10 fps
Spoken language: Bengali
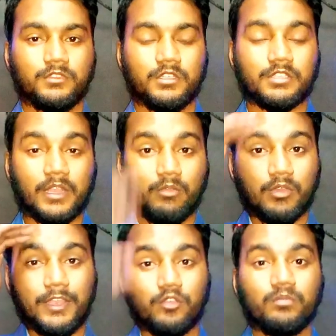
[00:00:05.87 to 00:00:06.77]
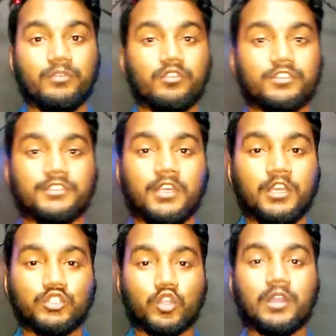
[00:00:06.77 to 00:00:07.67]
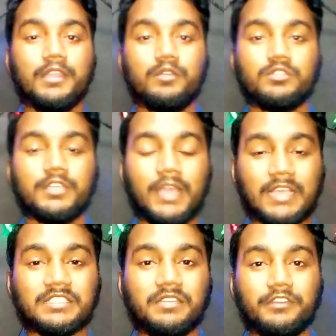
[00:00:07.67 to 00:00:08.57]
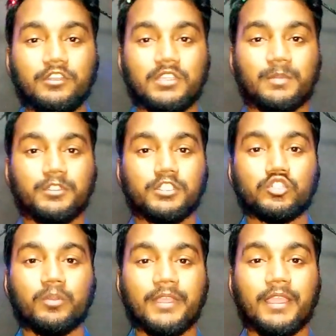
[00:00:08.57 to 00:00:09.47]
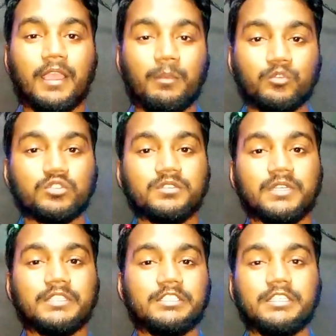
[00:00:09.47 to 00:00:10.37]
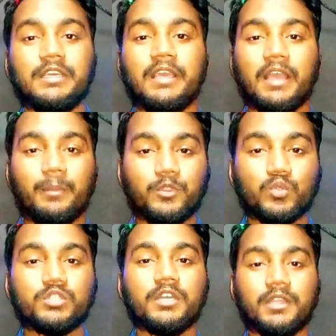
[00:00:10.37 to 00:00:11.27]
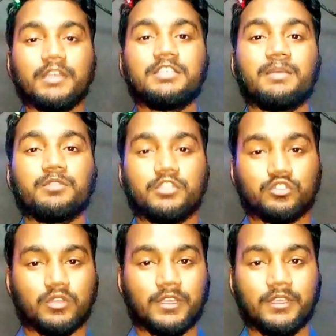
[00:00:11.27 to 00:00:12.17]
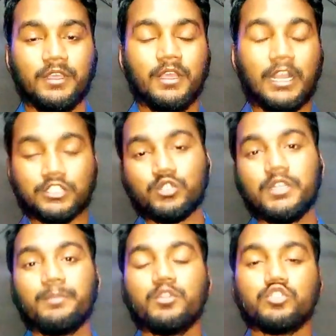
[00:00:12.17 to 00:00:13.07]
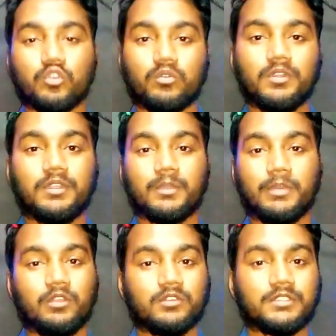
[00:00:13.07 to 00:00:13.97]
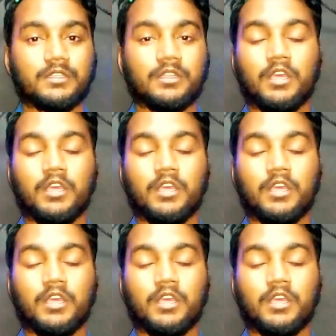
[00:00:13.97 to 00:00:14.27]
আসসালামু আলাইকুম ভিউয়ার্স সকাল নিউজের আজকের ভিডিওতে আপনাদের সবাইকে আমন্ত্রণ জানাচ্ছি আমি তুষার আছি আপনাদের সঙ্গে আশা করি আপনারা সকলেই অনেক ভালো আছেন